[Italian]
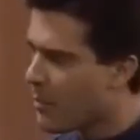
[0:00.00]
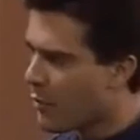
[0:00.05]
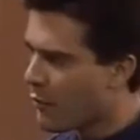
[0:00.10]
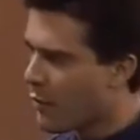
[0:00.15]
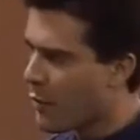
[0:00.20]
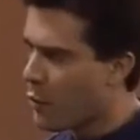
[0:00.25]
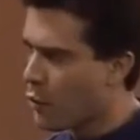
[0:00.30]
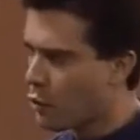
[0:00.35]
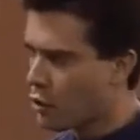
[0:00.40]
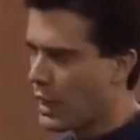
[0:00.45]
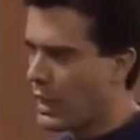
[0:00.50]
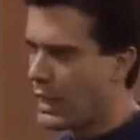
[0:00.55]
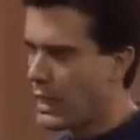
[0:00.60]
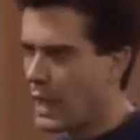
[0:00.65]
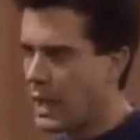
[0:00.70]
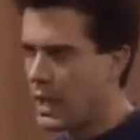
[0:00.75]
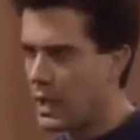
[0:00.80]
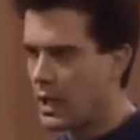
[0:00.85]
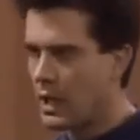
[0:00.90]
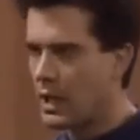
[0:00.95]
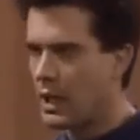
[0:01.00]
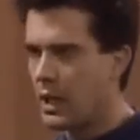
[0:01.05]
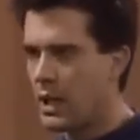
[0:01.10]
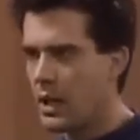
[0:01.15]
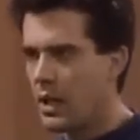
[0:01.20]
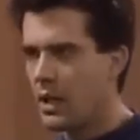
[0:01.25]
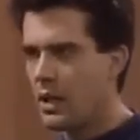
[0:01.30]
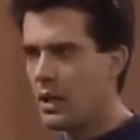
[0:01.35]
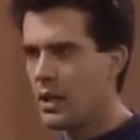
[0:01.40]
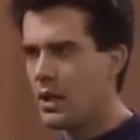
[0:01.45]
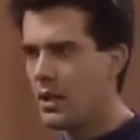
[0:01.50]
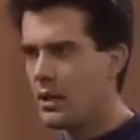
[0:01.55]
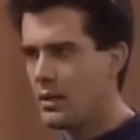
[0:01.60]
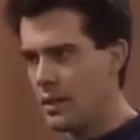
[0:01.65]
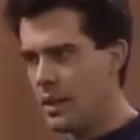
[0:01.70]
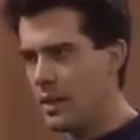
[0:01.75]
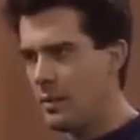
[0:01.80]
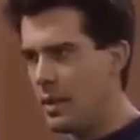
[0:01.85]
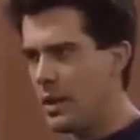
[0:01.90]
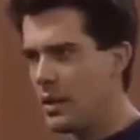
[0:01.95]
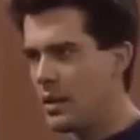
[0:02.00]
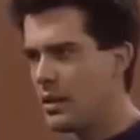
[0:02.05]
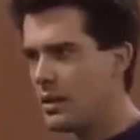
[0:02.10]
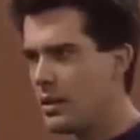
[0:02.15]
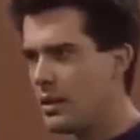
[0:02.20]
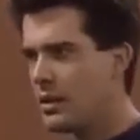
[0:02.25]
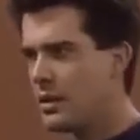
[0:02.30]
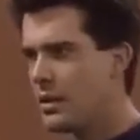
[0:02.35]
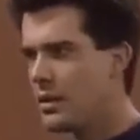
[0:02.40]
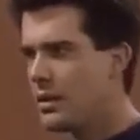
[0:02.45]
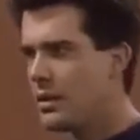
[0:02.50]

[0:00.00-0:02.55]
Per favore, Tania, parla.